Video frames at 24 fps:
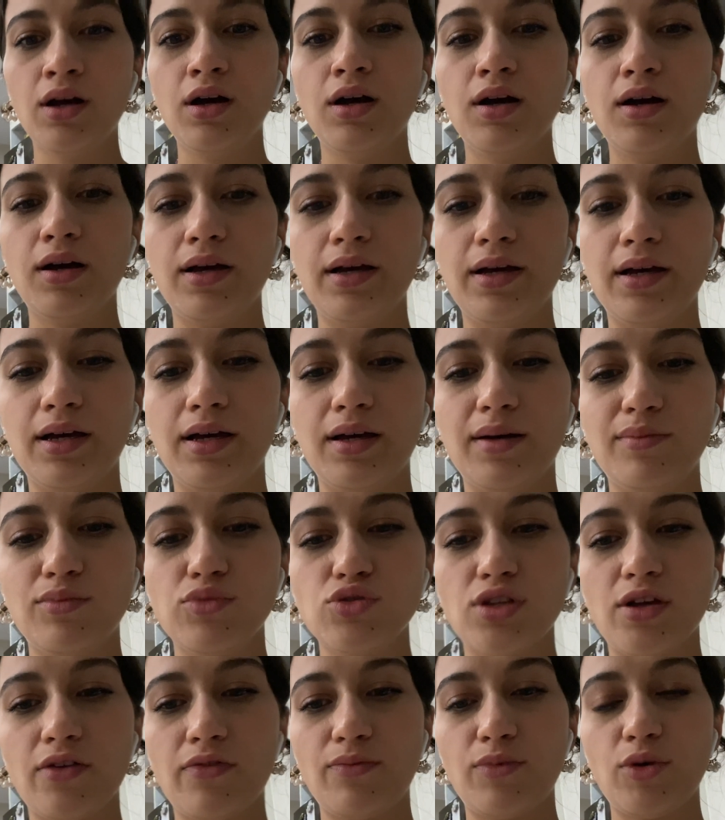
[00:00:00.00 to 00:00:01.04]
Ee, bu
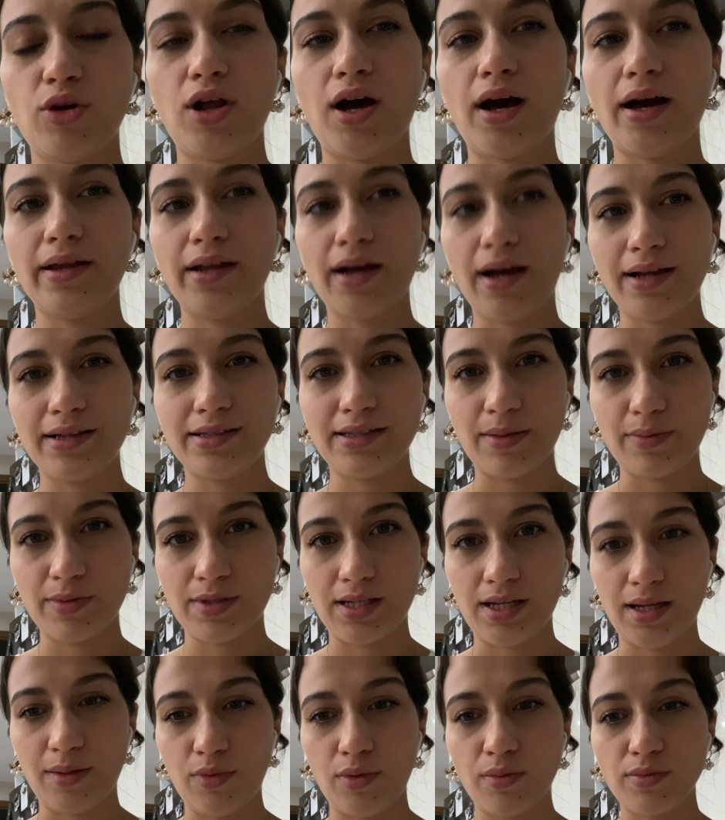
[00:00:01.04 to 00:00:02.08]
sefer böyle ayrı ayrı tepsiler
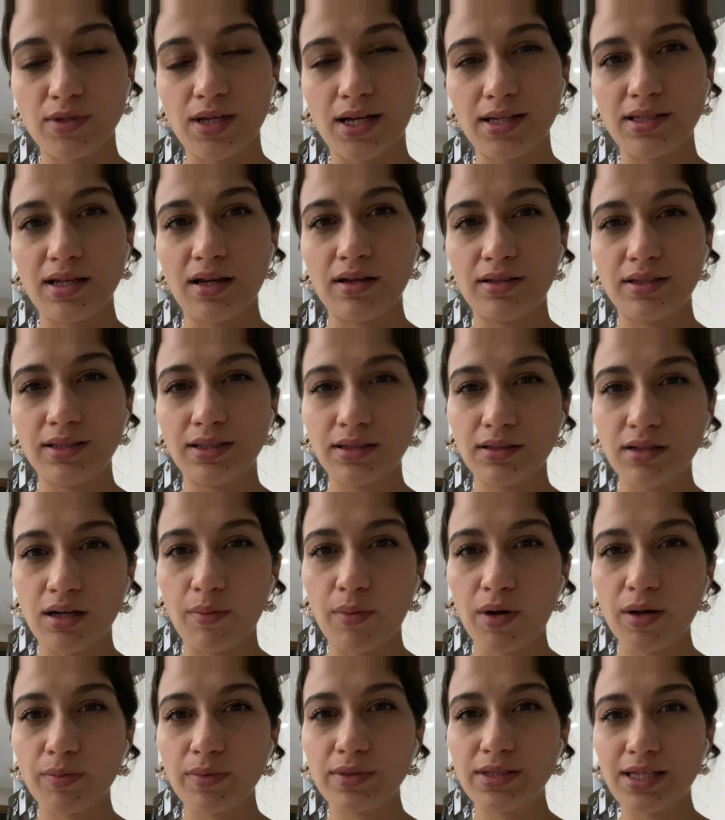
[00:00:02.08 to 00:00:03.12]
yapıyorum. Zaten iki
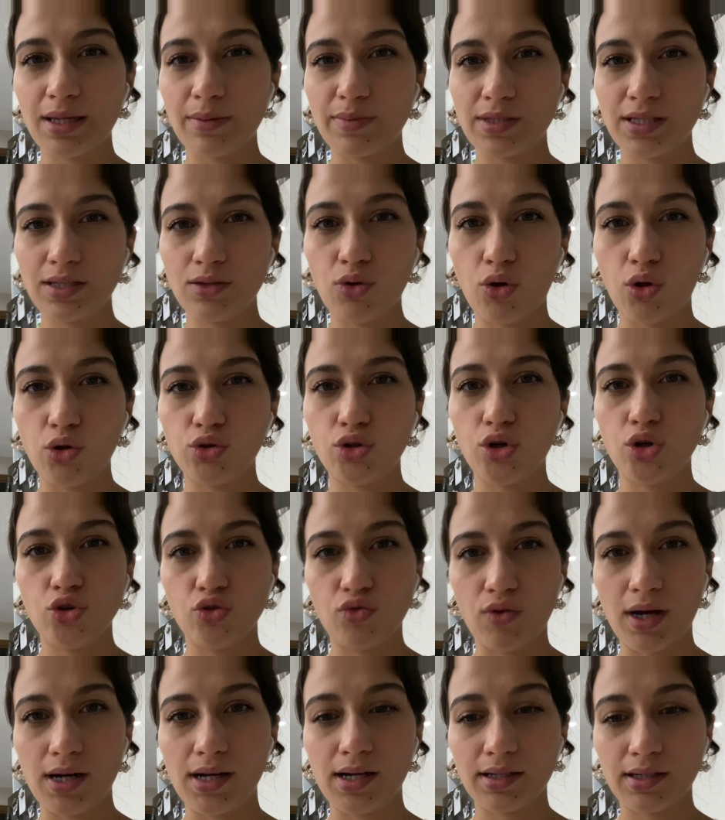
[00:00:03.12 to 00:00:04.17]
kabak bir tepsi dolduruyor
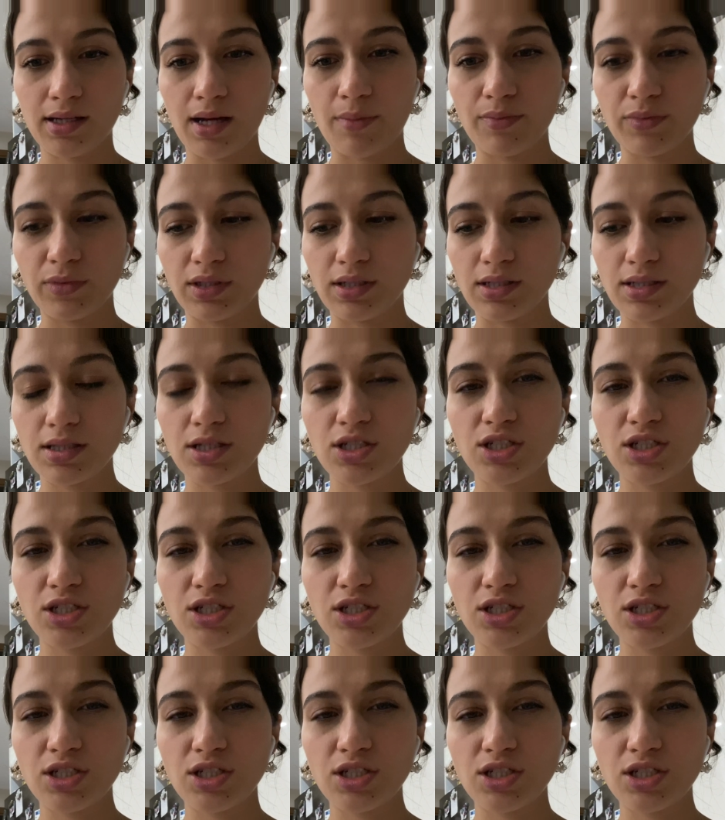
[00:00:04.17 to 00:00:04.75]
yuvarlak yaptığınızda.